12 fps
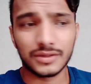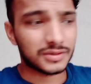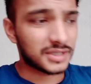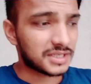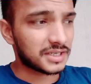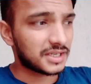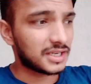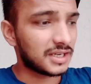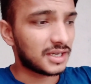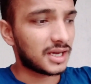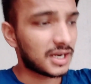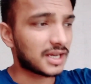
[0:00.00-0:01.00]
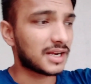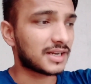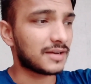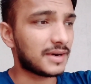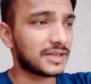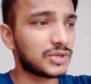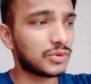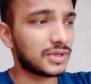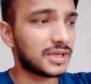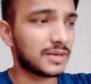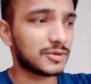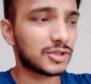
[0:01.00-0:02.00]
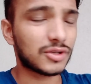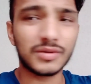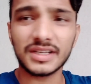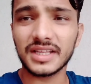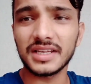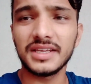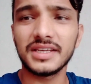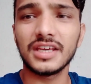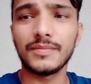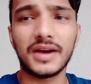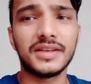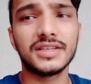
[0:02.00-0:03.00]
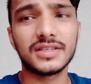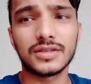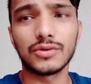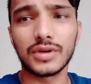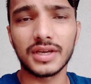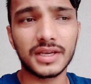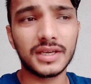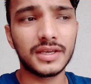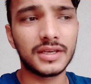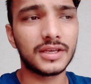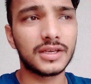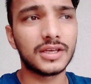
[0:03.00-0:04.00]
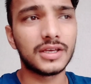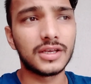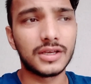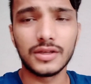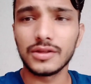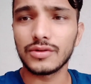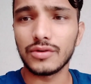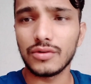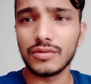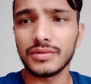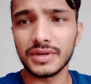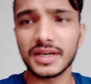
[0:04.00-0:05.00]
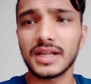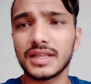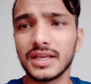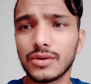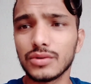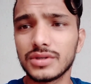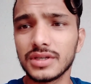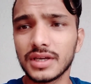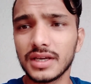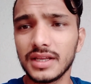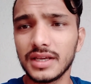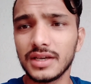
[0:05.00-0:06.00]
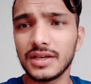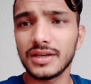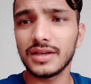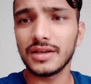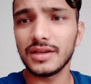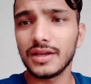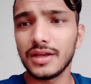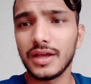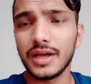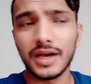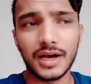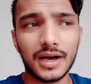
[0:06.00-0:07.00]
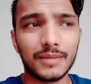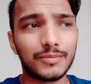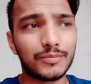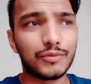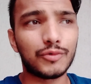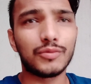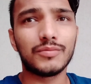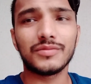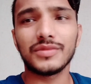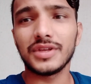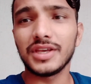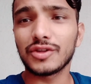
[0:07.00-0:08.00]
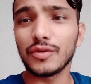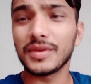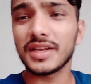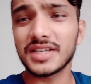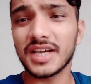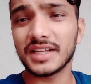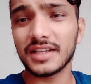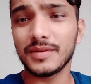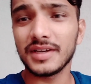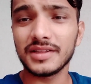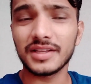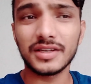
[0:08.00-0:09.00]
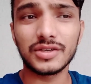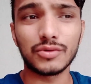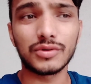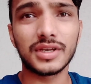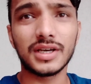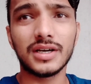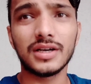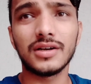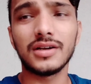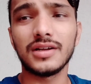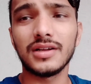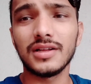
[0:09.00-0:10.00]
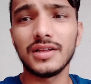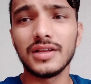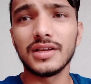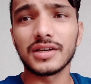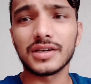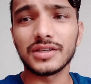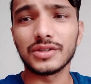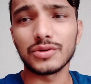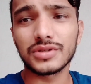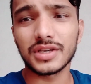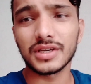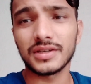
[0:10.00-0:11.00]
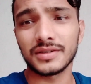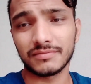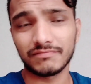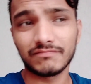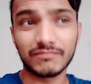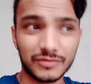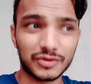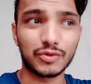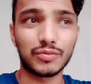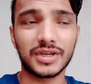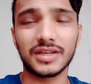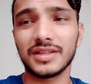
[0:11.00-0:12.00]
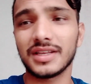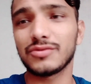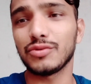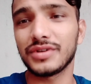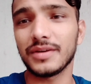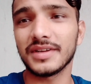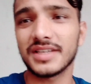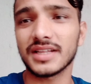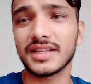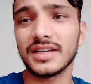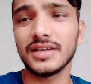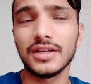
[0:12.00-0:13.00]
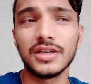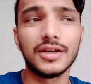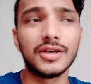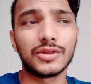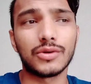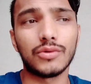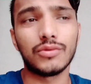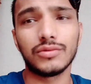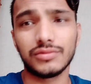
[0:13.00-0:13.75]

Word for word: तो जैसे कि हल्का हल्का बारिश हो रही है मुझे तो लगता नहीं कि बारिश रुकेगी तो निकलते हैं कोचिंग के लिए अब एक तो मेरा छाता भी अंदर ही छूट गया किसी दोस्त के रूम के अंदर छूट गया मेरा छाता तो